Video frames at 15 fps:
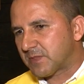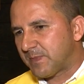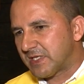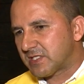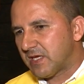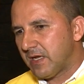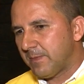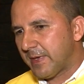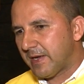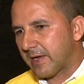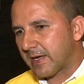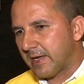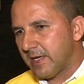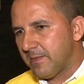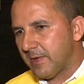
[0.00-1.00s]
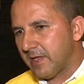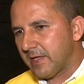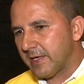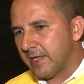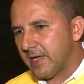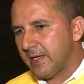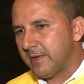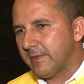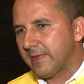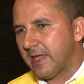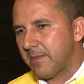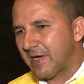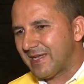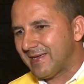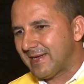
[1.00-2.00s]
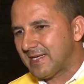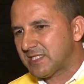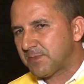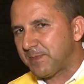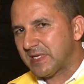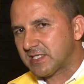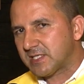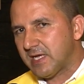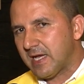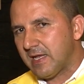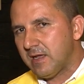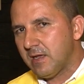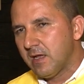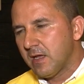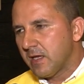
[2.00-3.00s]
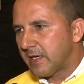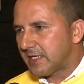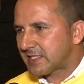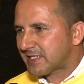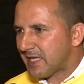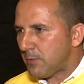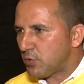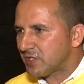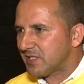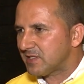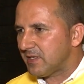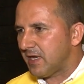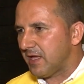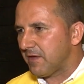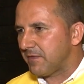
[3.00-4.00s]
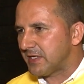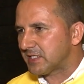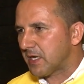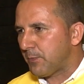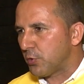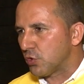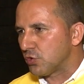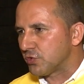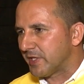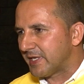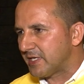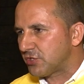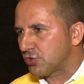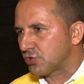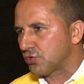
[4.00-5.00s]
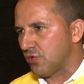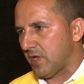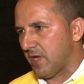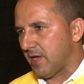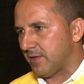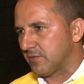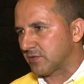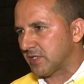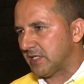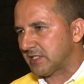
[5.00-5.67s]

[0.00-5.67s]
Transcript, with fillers: especial para Calima Darien, de manera especial estamos es en la defensa por los derechos ciudadanos,